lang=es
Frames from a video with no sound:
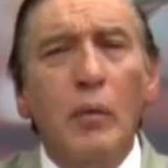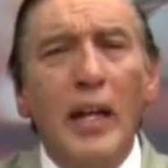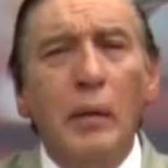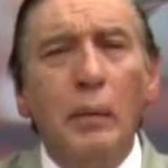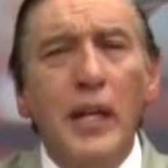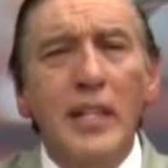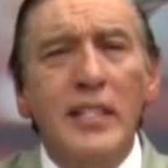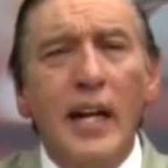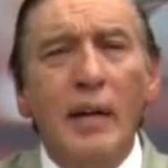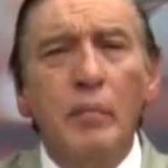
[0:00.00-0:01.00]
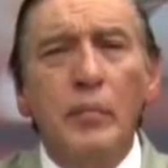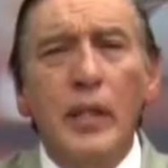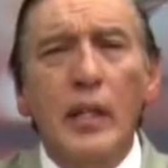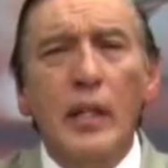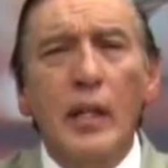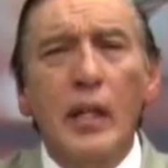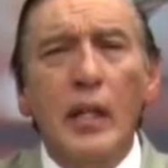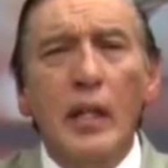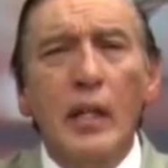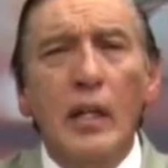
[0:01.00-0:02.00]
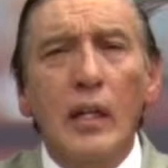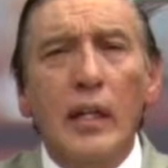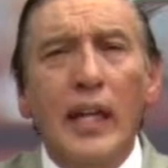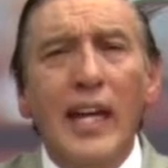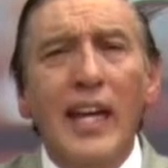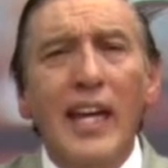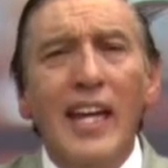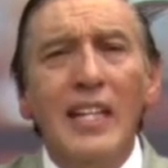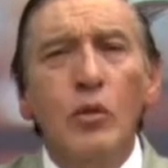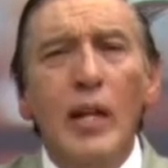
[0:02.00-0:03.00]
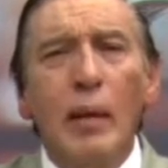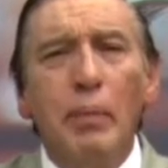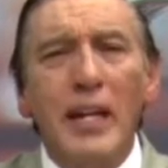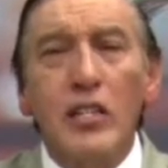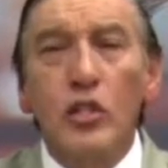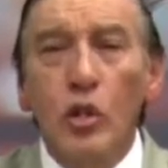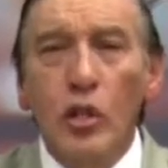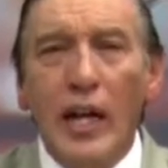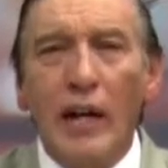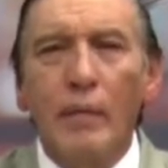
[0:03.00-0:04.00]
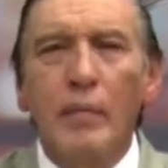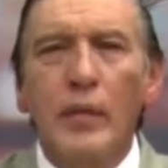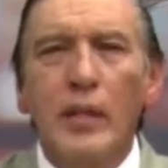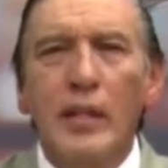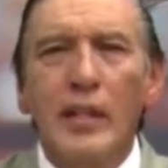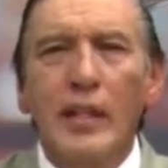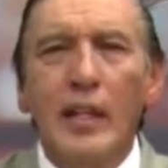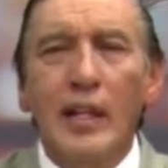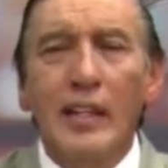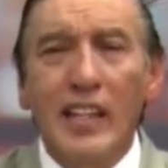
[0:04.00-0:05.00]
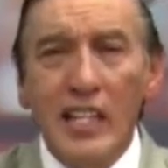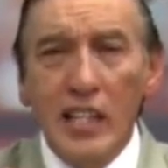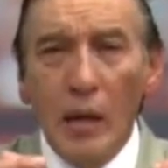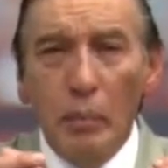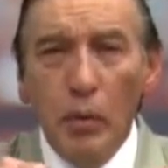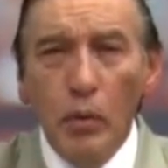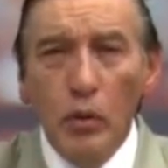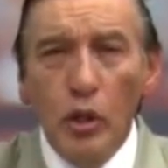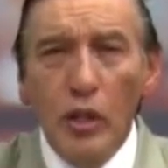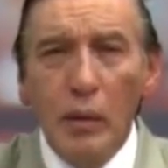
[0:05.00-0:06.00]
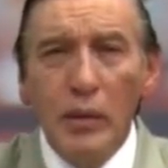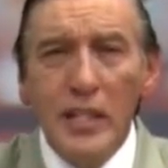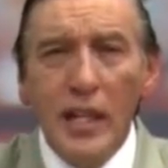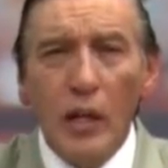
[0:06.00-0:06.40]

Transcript: manifiesta que es una persona desde el punto de vista